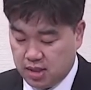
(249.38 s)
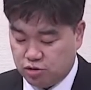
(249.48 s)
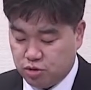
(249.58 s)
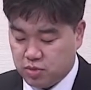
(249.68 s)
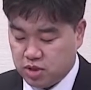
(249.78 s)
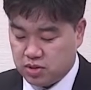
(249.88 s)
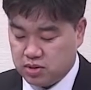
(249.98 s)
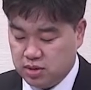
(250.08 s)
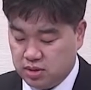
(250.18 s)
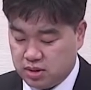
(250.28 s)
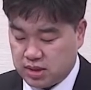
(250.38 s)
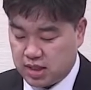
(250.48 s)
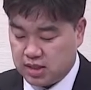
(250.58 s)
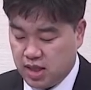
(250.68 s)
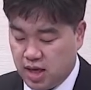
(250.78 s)
예수님께서는
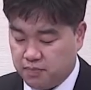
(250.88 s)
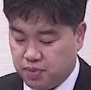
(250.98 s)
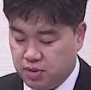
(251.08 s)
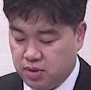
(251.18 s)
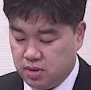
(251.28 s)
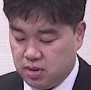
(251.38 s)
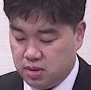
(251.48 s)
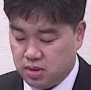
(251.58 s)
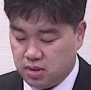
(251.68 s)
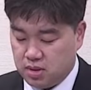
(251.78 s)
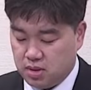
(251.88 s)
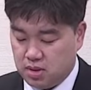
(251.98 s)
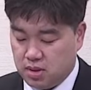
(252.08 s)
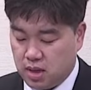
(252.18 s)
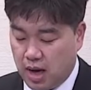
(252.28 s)
자신의 앞을
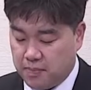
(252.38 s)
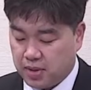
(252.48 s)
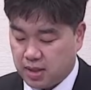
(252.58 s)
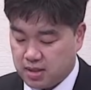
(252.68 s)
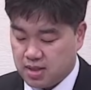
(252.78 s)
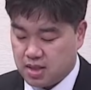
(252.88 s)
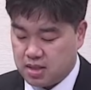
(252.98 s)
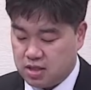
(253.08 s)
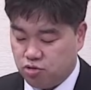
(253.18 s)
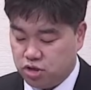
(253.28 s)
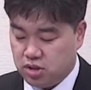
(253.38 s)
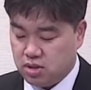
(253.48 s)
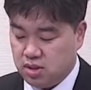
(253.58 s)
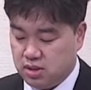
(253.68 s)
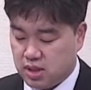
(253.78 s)
앞에 나타난 이 귀신
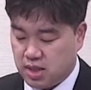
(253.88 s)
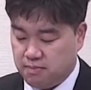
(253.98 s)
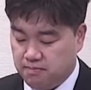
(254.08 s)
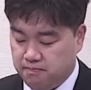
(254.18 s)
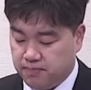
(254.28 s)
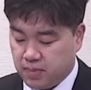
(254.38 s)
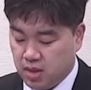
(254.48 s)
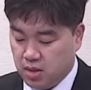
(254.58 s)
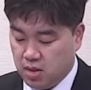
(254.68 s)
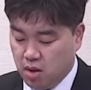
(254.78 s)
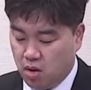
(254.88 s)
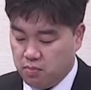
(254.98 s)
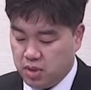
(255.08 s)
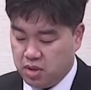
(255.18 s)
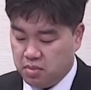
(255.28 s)
들린 사람
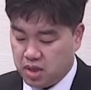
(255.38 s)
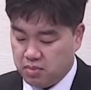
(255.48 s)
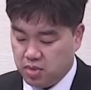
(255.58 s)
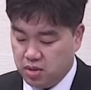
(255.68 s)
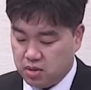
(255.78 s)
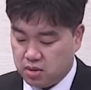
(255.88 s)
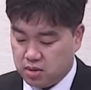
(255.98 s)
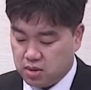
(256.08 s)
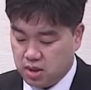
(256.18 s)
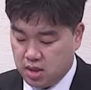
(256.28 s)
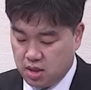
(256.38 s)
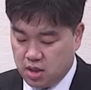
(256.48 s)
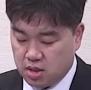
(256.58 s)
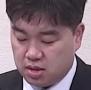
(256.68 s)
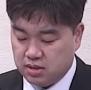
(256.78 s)
엄밀히 말하면
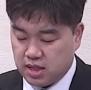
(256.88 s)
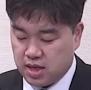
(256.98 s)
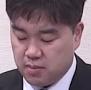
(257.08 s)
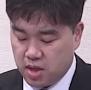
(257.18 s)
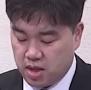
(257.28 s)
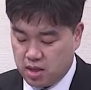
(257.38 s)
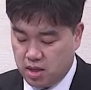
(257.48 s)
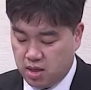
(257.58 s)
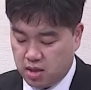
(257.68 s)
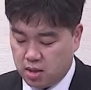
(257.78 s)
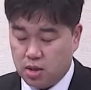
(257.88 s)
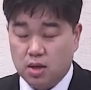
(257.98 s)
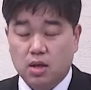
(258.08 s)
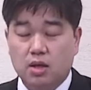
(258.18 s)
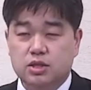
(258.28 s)
그 사람에게
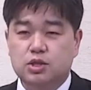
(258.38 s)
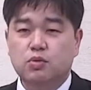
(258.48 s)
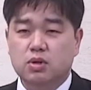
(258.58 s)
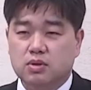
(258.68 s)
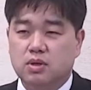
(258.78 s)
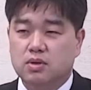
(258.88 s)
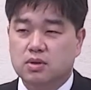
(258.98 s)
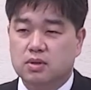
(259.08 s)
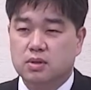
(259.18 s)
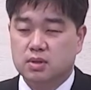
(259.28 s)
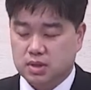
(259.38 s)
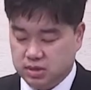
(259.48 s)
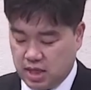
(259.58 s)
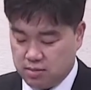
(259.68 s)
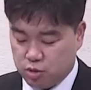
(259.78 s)
씌웠던
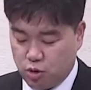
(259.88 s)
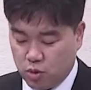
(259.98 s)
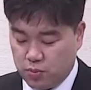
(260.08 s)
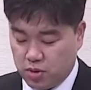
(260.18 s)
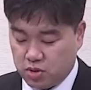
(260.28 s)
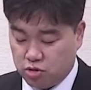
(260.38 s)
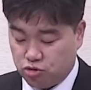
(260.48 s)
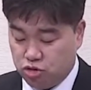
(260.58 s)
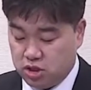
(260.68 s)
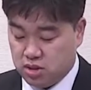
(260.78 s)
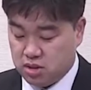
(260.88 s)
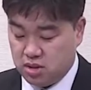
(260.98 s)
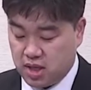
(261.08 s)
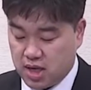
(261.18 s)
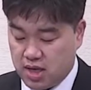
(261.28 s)
그 사람을 괴롭혔던
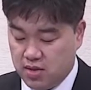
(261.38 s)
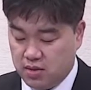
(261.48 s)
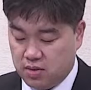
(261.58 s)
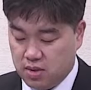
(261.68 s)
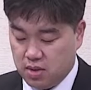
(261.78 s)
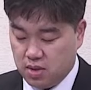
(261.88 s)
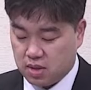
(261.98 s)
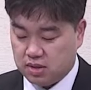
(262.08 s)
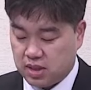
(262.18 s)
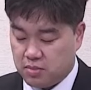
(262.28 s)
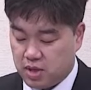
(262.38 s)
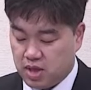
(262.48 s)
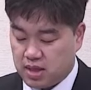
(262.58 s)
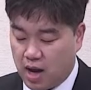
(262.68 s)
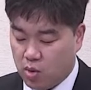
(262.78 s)
귀신들을 향하여 그
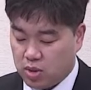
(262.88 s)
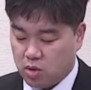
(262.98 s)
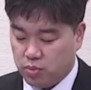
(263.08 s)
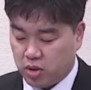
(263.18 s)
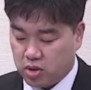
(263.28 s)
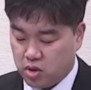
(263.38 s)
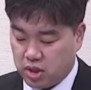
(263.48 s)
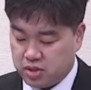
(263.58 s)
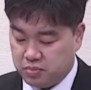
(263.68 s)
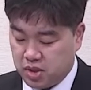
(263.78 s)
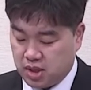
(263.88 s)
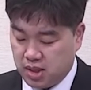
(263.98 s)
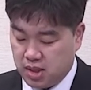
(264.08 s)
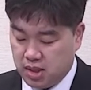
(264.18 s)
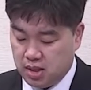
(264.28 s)
사람에게 나오라고 명령하십니다.